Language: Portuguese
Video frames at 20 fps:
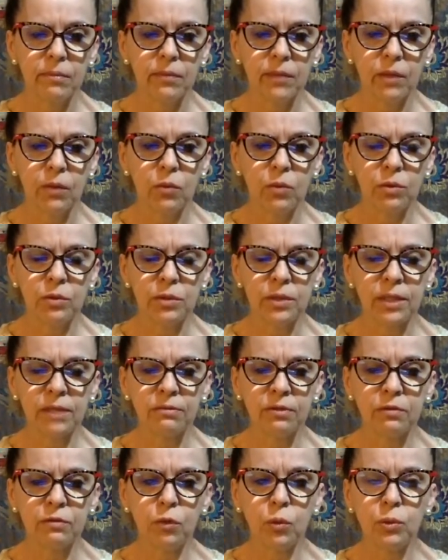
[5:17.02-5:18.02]
quando
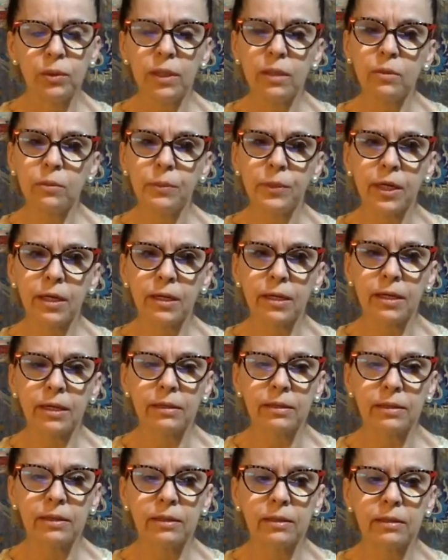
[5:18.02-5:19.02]
estava voltando para
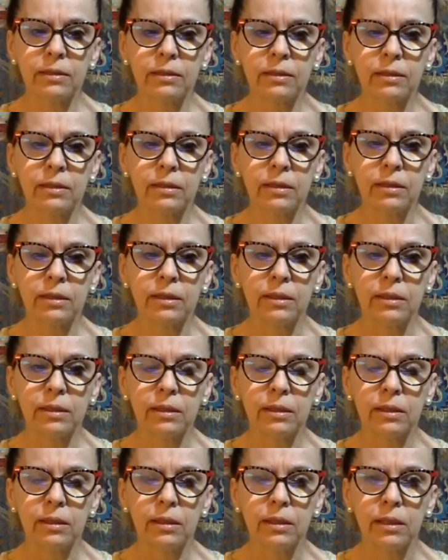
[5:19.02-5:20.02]
casa,
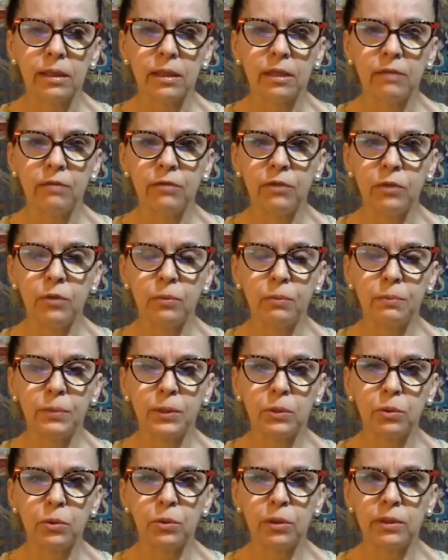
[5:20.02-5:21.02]
ele viu
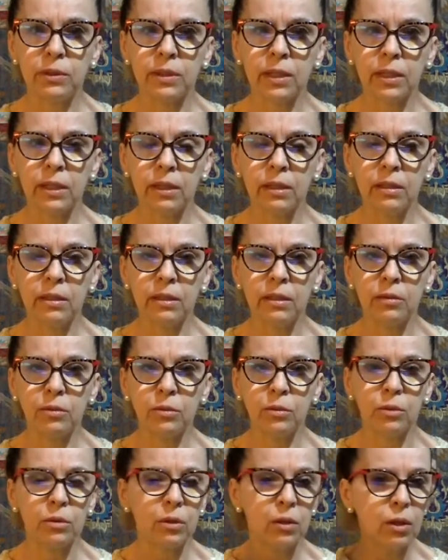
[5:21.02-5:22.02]
pessoas
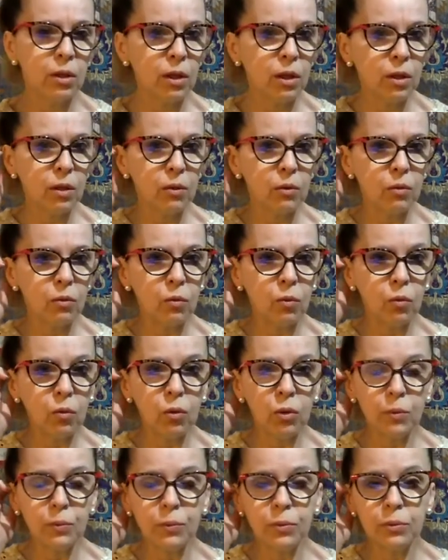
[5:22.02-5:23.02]
carregando o
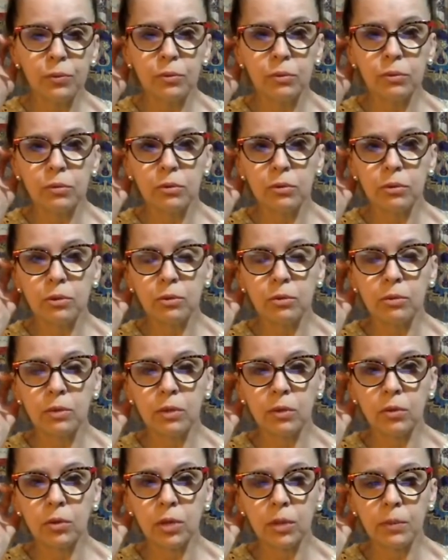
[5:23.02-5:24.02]
corpo de
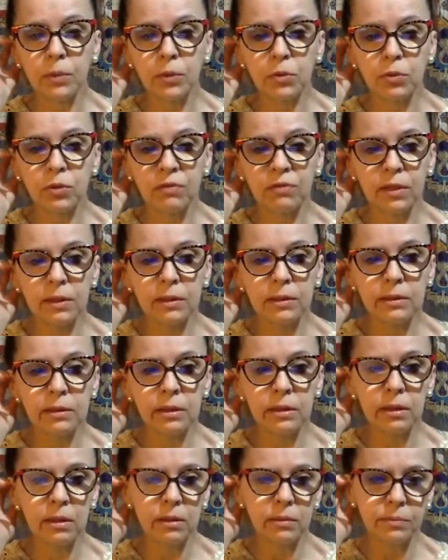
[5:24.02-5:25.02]
uma outra pessoa
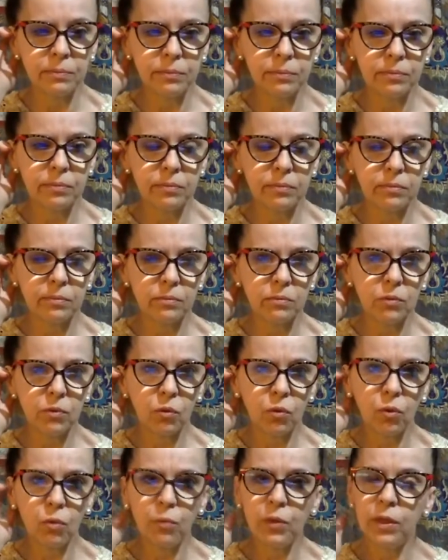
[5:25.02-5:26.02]
falecida,
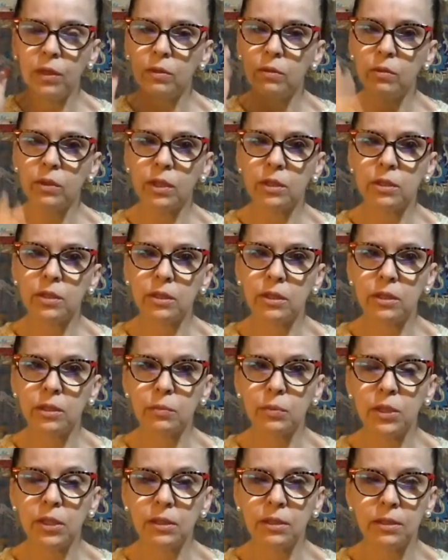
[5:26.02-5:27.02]
como ele nunca tinha
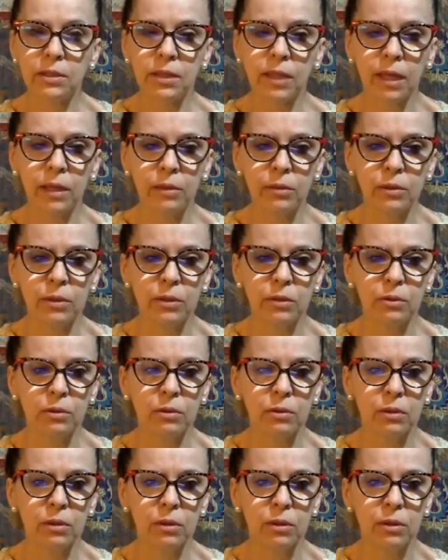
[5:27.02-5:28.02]
experienciado isso,